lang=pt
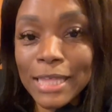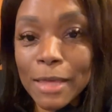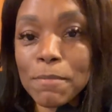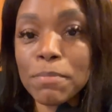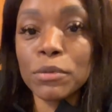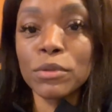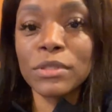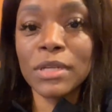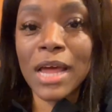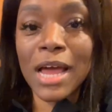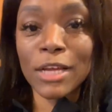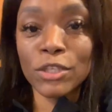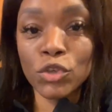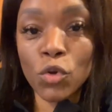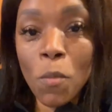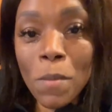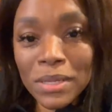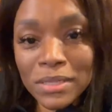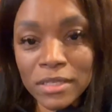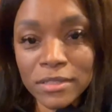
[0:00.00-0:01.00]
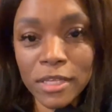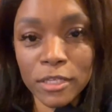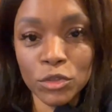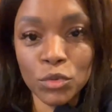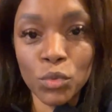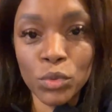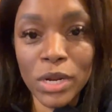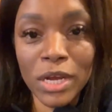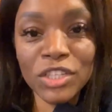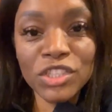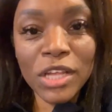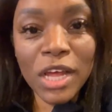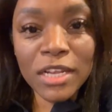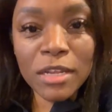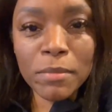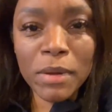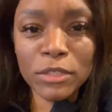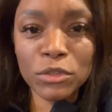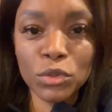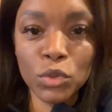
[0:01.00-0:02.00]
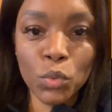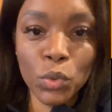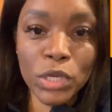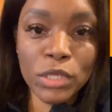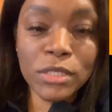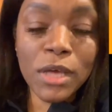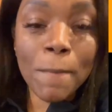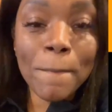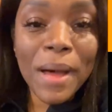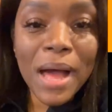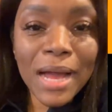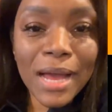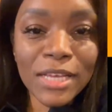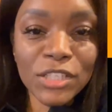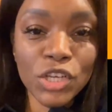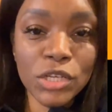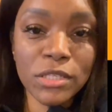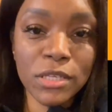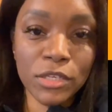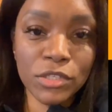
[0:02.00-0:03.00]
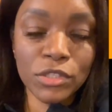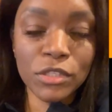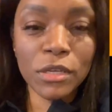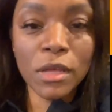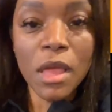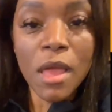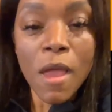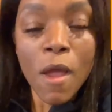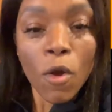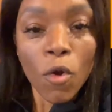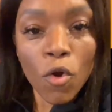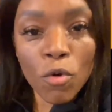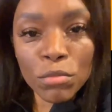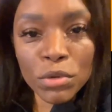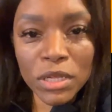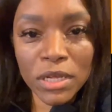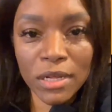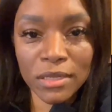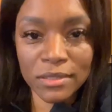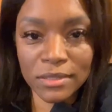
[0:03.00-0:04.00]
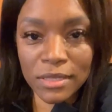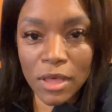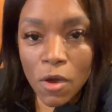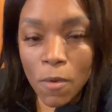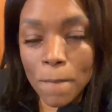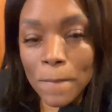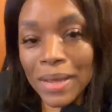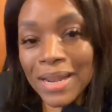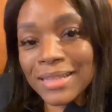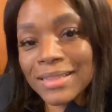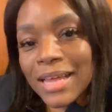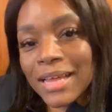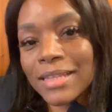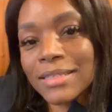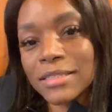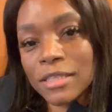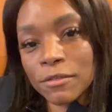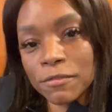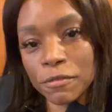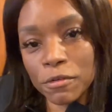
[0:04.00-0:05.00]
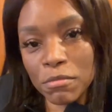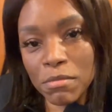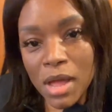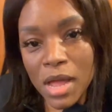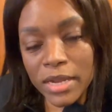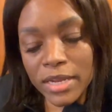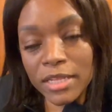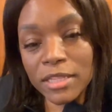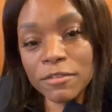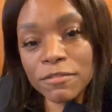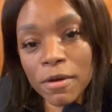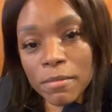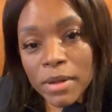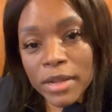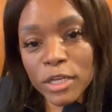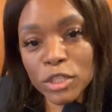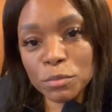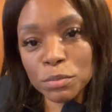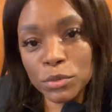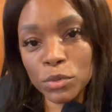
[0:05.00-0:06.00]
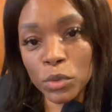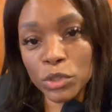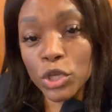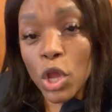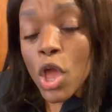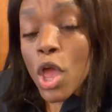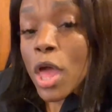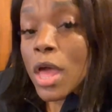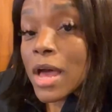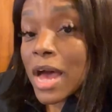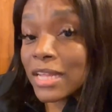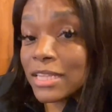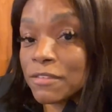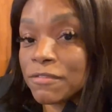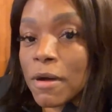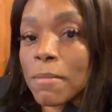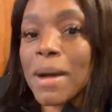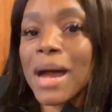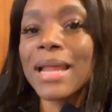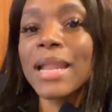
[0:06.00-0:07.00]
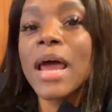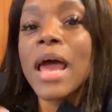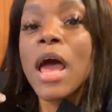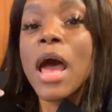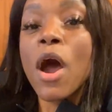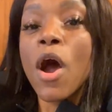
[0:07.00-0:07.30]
tem por trás uma ditadura que está a animar tudo isso, que paga agências de comunicação para andar a desinformar e a difamar as pessoas, a difamar